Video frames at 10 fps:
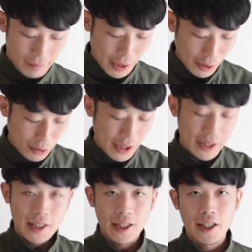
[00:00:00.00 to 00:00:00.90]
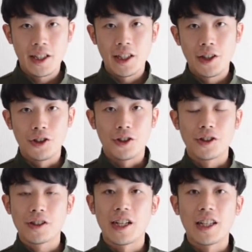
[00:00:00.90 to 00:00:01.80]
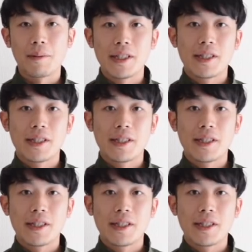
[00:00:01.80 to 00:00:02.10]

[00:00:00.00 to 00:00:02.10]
まあ、結構全体的に緩く作られてま